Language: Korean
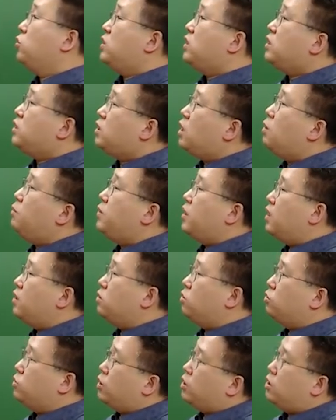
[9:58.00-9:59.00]

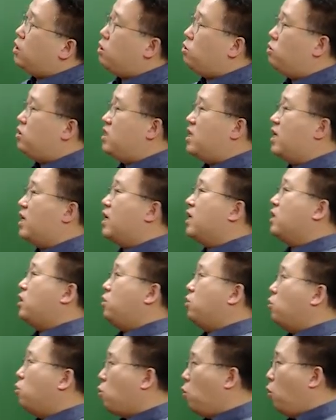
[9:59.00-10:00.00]
시스템이라는 것에 대해서 이야기하게
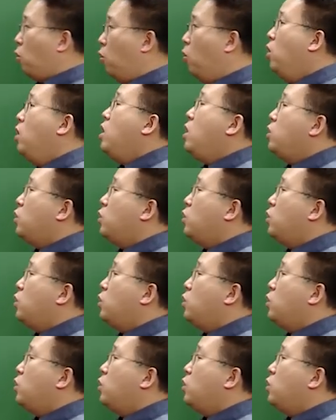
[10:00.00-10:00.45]
되는 거고